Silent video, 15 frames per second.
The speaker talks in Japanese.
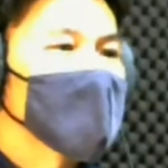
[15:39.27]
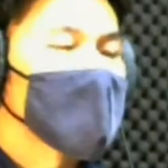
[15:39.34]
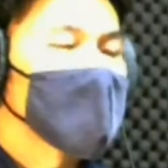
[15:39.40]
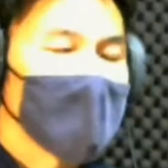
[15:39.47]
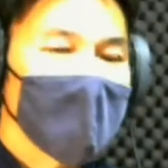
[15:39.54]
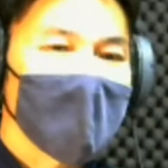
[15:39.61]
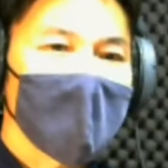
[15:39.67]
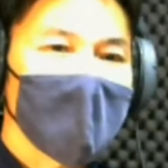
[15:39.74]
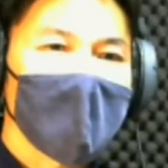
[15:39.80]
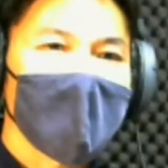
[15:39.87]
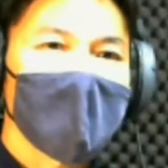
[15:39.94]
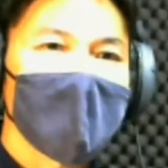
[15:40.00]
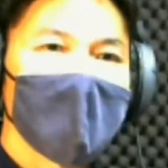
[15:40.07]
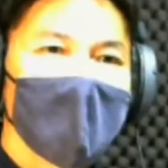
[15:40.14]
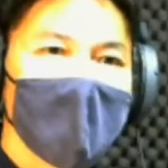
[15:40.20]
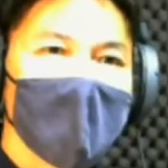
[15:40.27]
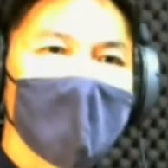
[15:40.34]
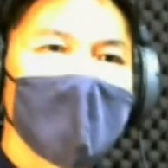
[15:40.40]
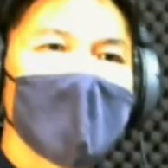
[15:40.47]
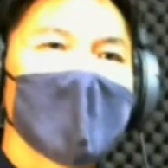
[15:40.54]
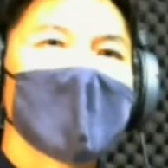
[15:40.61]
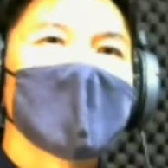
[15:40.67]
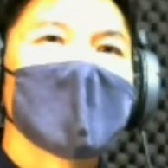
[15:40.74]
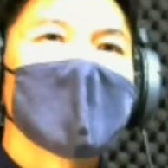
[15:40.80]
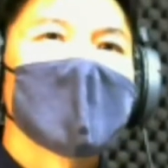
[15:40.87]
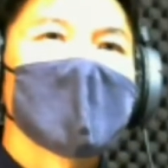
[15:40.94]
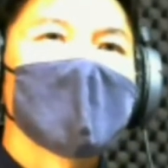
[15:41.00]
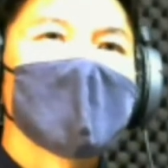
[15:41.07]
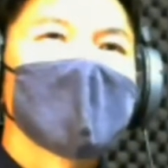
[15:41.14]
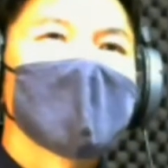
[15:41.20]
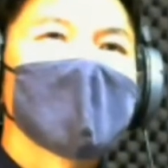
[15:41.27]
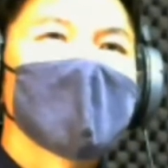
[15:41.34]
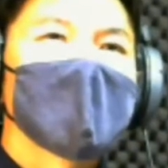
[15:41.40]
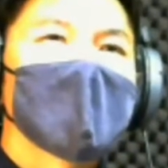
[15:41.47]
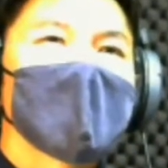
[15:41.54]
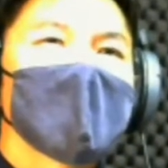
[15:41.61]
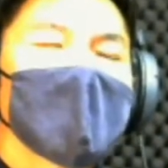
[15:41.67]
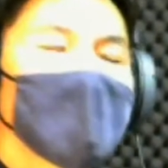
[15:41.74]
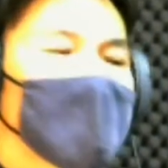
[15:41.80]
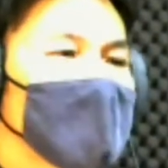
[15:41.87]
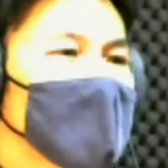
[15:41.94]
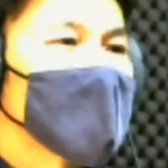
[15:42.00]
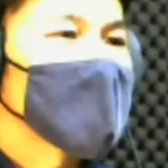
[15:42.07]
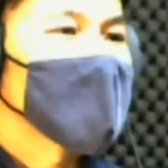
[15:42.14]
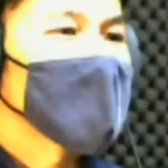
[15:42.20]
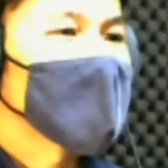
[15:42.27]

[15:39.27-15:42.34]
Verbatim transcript: 全部が全部悪いわけじゃ